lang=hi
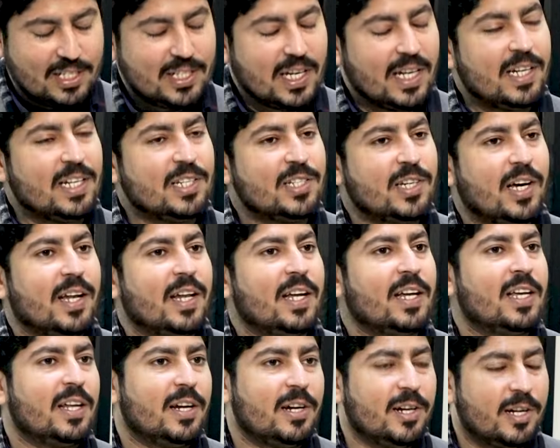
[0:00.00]
जानना चाह रहे
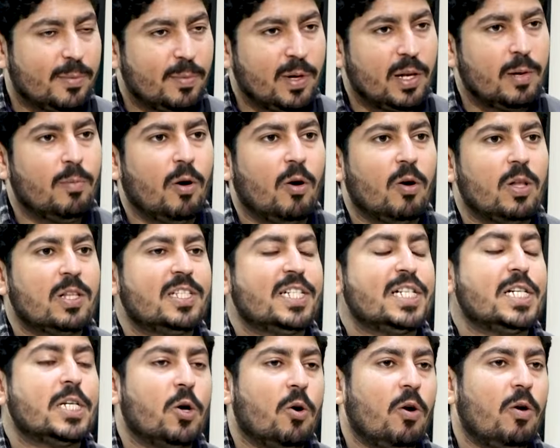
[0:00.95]
हैं कि इरिटेबल बॉल
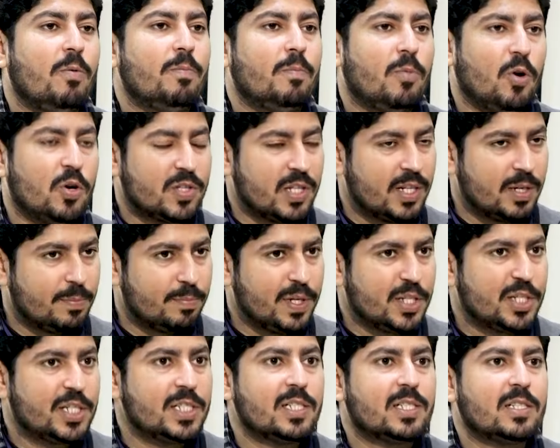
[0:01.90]
सिंड्रोम बहुत सारे
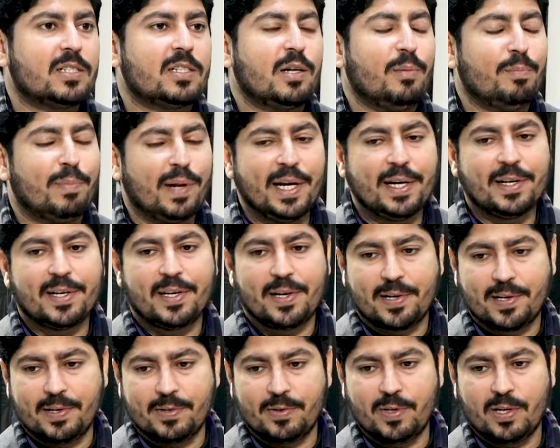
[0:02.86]
पेशेंट्स कंप्लेन
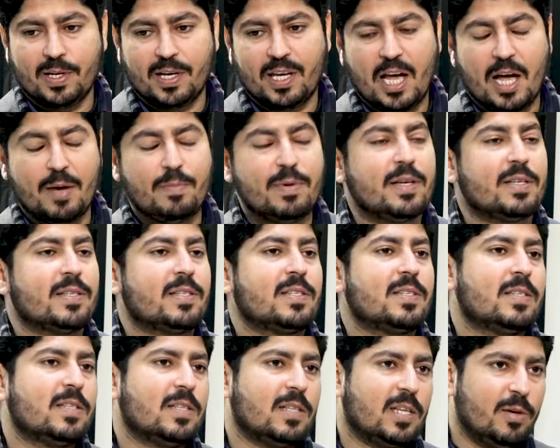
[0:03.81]
कर रहे होते हैं कि आईबीएस
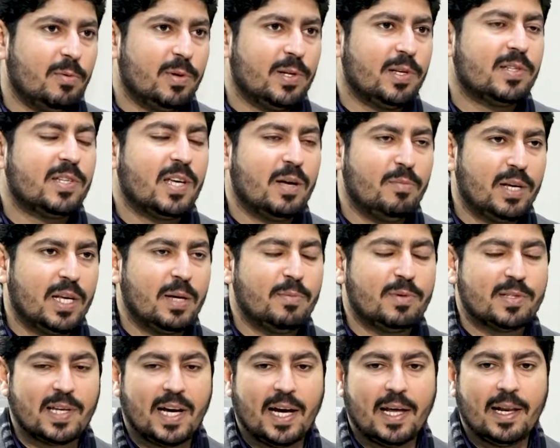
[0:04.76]
की वजह से हमें ये
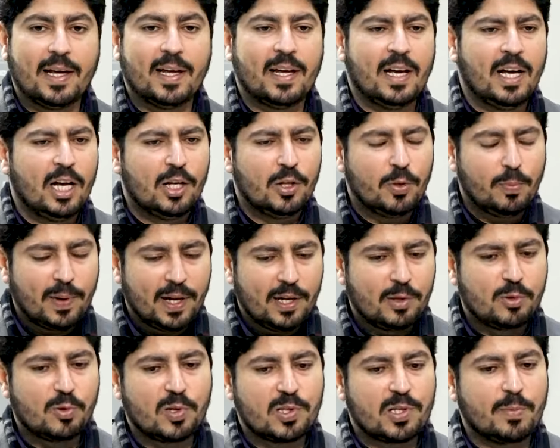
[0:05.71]
मसाइल हैं तो
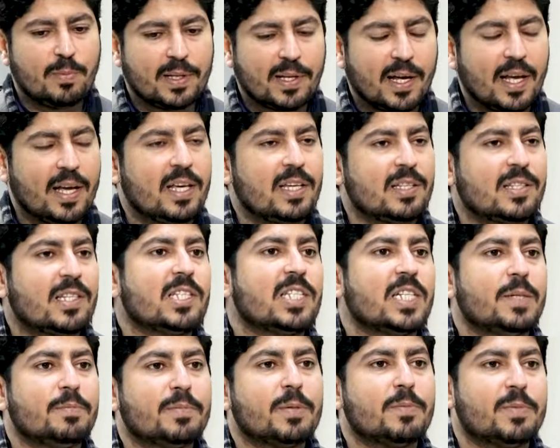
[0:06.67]
पहले थोड़ा सा बताएं कि इसके
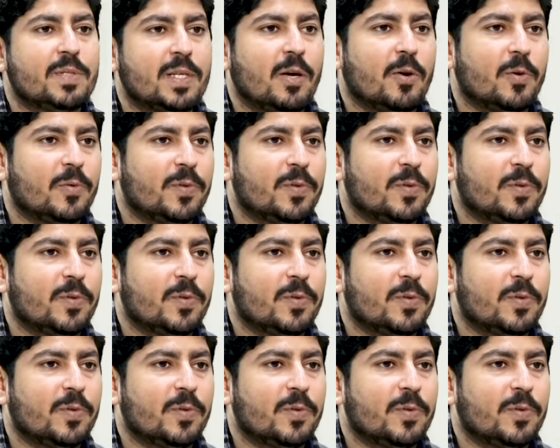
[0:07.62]
सिम्टम्स क्या